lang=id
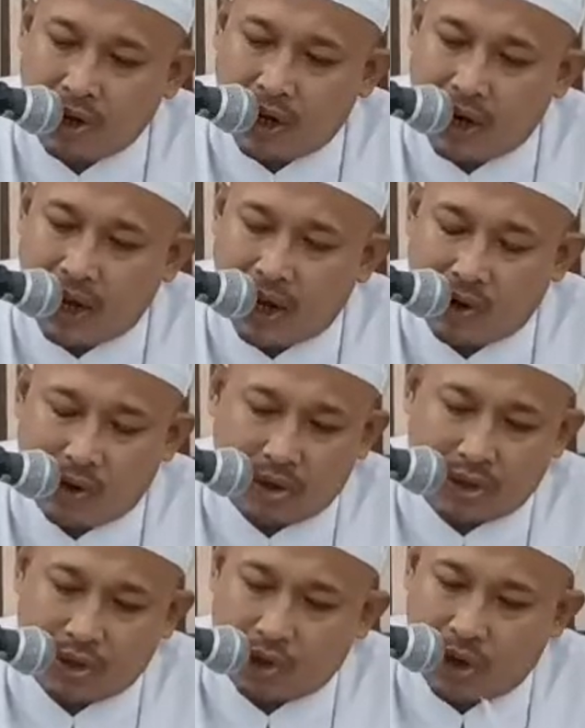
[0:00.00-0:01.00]

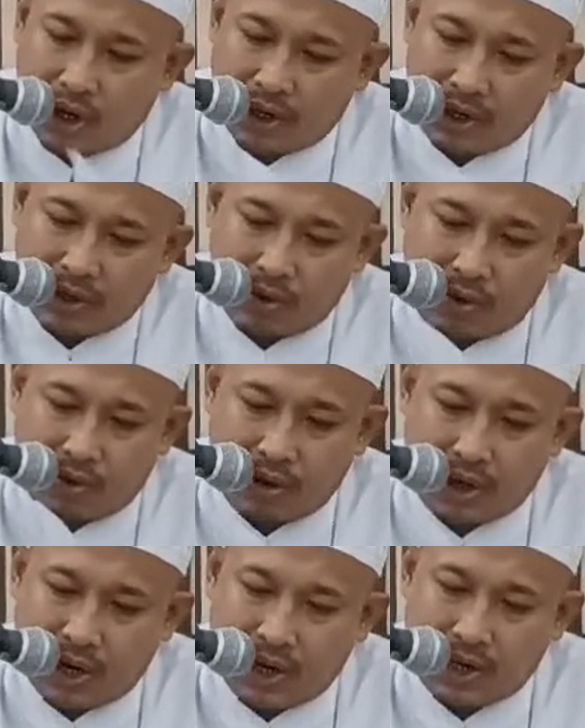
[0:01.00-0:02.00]
ngelakoni salat niku
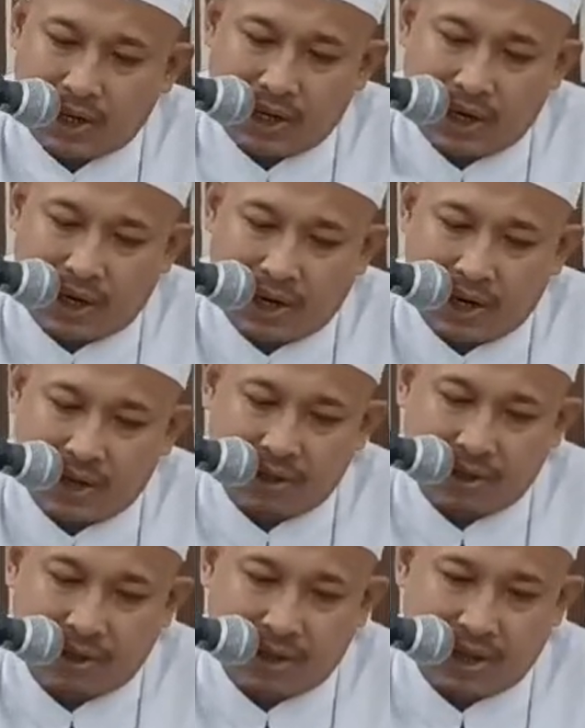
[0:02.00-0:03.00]
ai illa
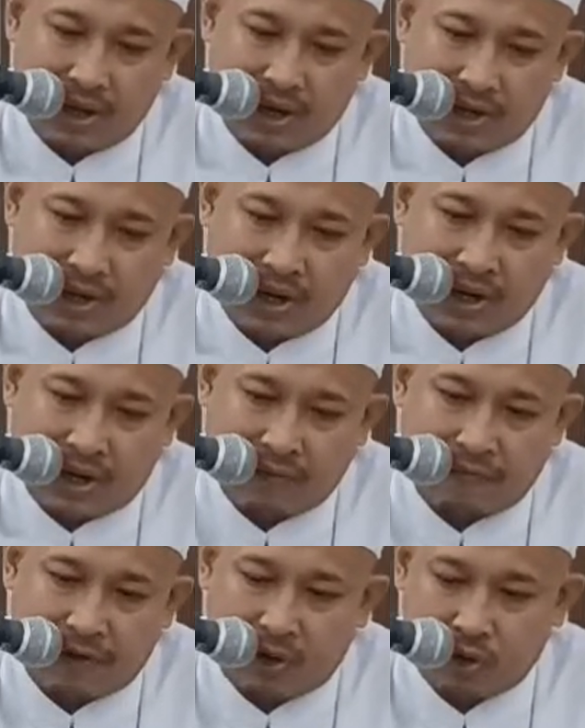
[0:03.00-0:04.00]
dzalika
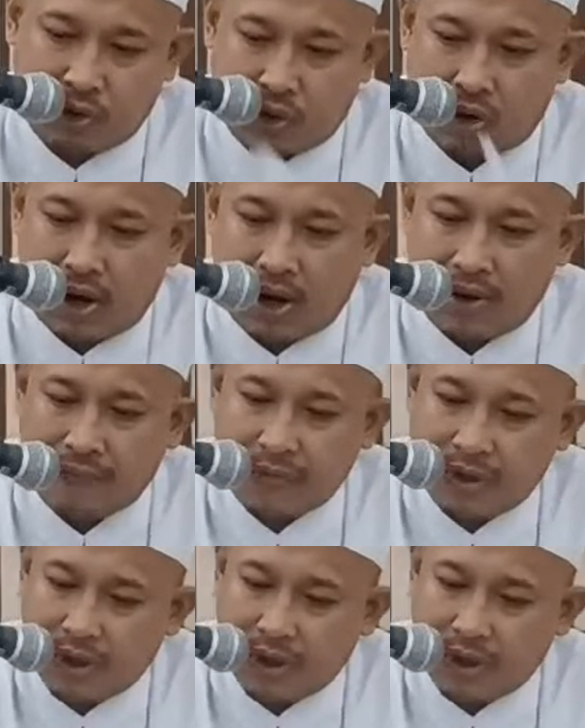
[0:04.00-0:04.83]
yani fi'lus shalah